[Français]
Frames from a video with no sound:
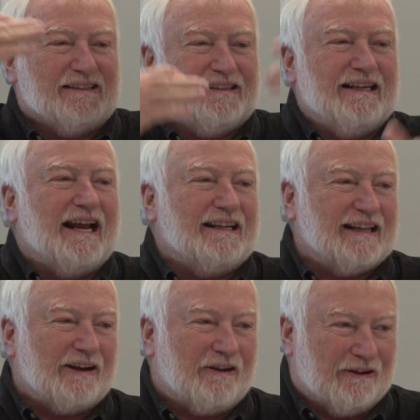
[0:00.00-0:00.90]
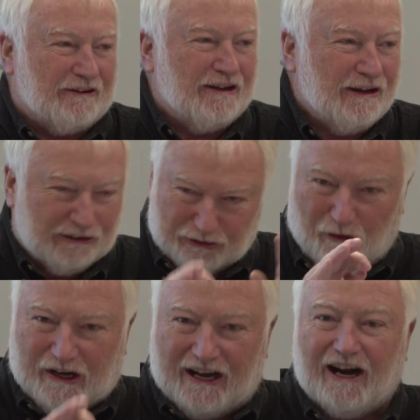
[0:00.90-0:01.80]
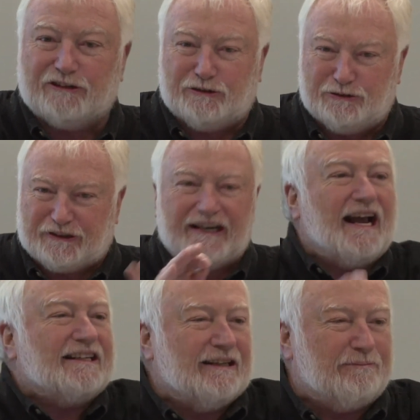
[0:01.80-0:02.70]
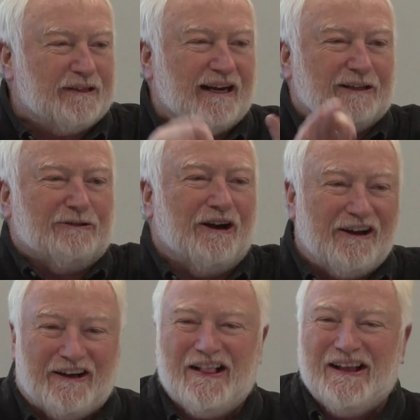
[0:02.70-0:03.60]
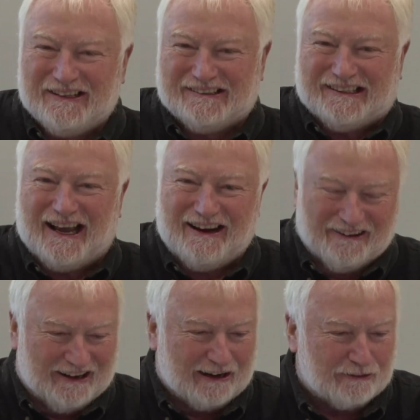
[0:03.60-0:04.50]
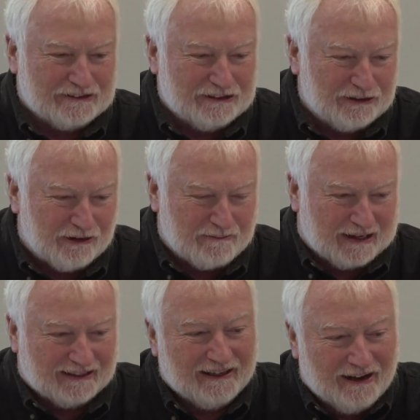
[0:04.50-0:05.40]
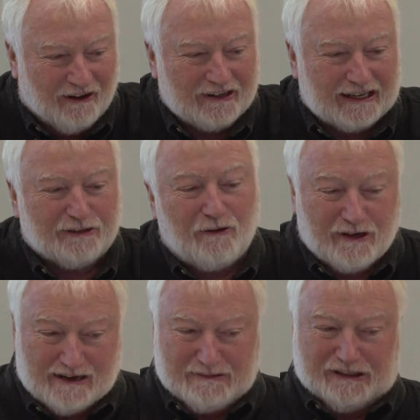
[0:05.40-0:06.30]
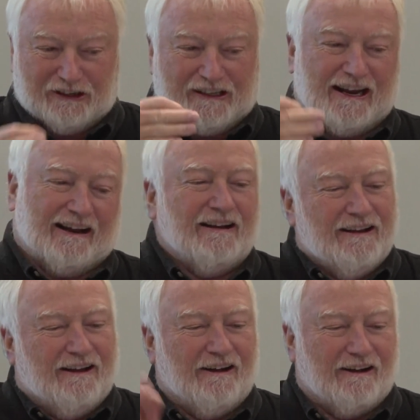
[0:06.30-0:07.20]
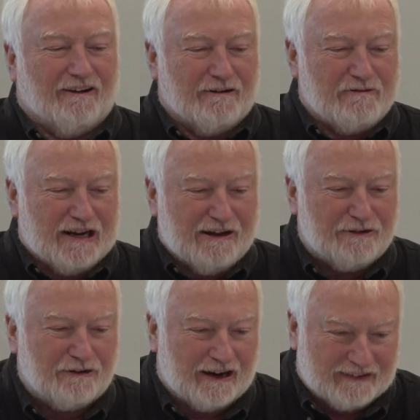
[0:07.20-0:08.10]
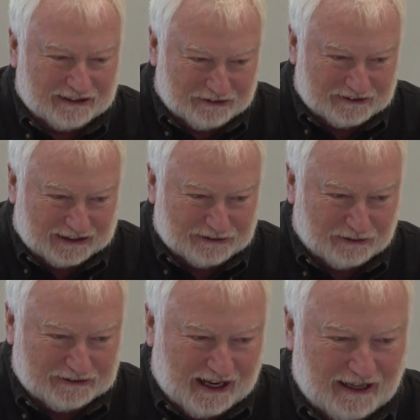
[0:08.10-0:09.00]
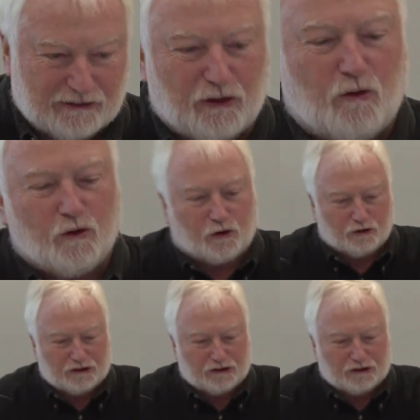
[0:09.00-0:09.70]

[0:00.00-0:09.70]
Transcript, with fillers: ici, est ailleurs. Donc les gars, souffrez, acceptez la douleur, c'est euh, la condition humaine. Ok, donc les missionnaires, euh, ils vont avec de cette sauce-là, donc